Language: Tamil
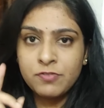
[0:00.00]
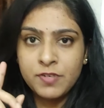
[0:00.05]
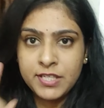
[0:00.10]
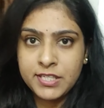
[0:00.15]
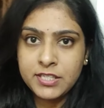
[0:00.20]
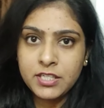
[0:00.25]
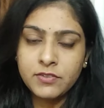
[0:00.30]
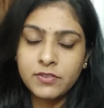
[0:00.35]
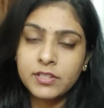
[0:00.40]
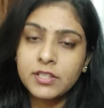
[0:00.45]

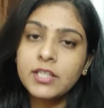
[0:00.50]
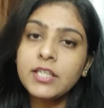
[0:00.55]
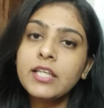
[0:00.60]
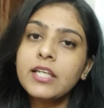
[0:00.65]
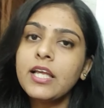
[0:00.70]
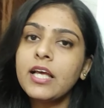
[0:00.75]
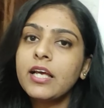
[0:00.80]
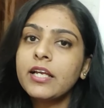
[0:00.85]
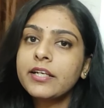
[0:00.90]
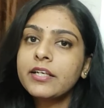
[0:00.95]
ஃபஸ்ட்டு வந்து
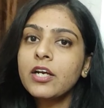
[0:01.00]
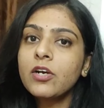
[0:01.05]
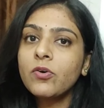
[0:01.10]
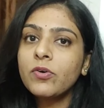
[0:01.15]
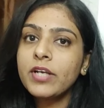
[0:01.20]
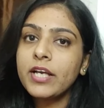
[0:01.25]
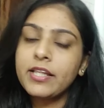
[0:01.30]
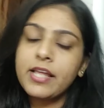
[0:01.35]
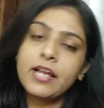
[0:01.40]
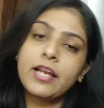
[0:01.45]
இதில்
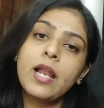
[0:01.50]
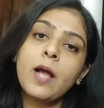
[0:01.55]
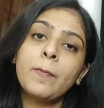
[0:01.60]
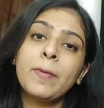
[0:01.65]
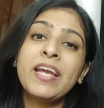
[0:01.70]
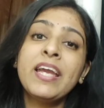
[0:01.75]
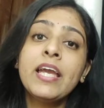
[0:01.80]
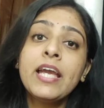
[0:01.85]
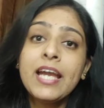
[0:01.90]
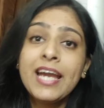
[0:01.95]
இருக்கக்கூடியது
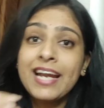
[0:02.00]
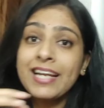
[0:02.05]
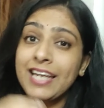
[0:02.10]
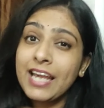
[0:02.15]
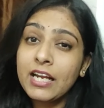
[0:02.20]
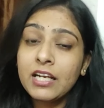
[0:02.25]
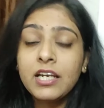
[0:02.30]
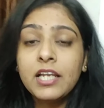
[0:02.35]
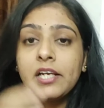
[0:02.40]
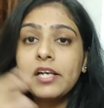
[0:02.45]
எல்லாமே
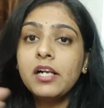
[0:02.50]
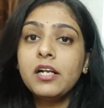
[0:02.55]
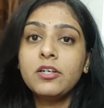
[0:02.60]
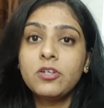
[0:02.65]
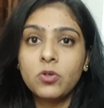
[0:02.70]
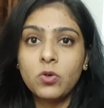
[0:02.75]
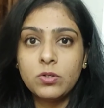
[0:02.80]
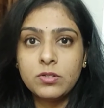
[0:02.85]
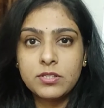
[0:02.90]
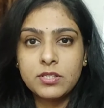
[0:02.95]

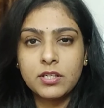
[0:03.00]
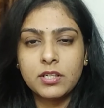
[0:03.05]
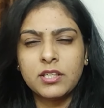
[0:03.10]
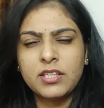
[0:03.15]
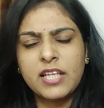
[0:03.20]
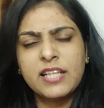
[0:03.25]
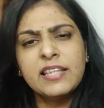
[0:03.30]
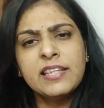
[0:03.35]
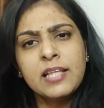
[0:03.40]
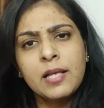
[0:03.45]
டெக்னிக்கல்
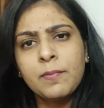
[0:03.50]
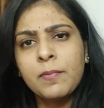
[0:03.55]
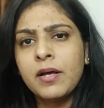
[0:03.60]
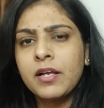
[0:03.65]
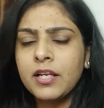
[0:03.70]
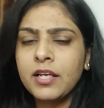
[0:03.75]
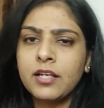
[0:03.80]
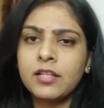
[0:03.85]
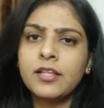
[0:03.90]
ரோல்ஸுக்கு எந்த மாதிரி